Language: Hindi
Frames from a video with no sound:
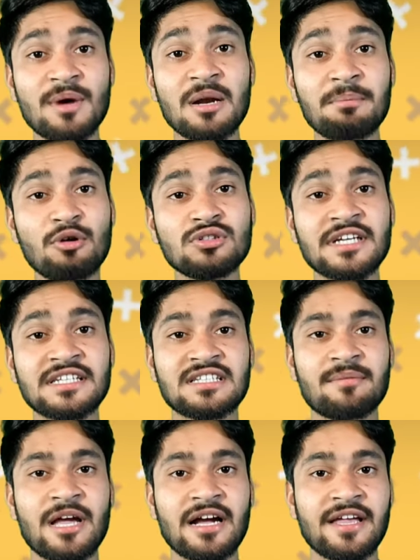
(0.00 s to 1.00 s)
कुमार बहुत
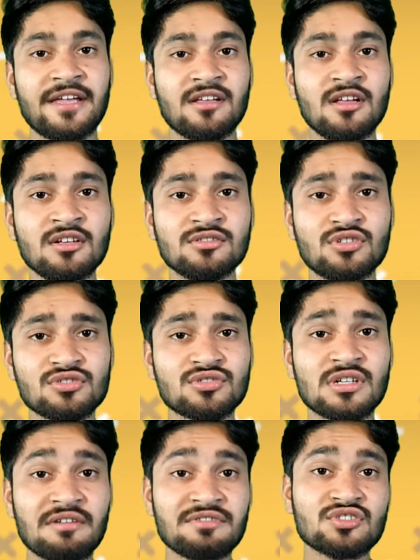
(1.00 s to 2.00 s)
चर्चा में आ गए
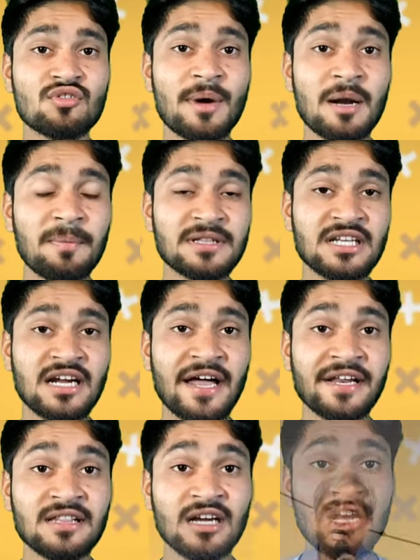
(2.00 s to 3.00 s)
दोस्तों रविश कुमार
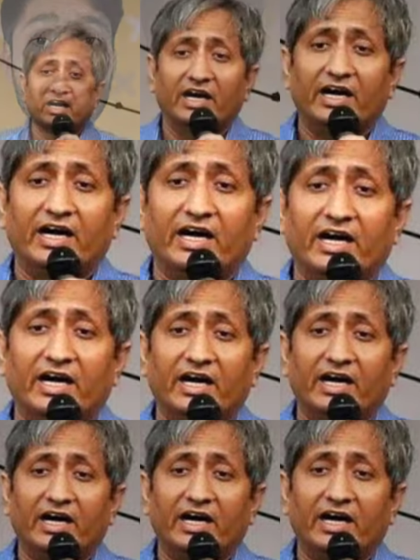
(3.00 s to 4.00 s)
पत्रकारिता का वो चेहरा
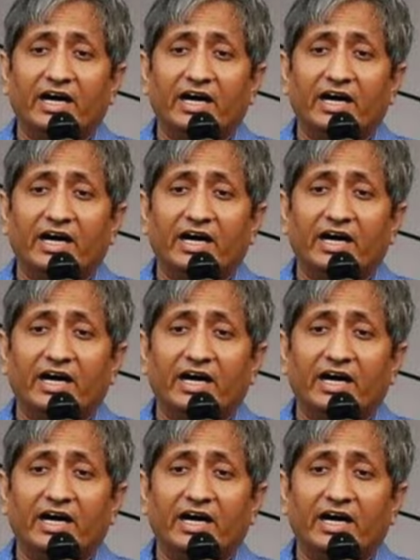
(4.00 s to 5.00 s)
है जिसे देखते
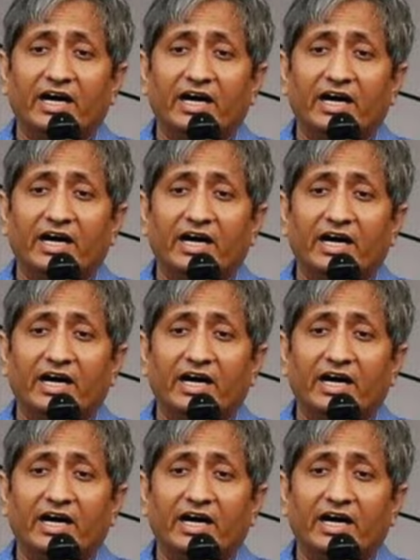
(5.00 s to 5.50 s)
हुए हम बड़े हुए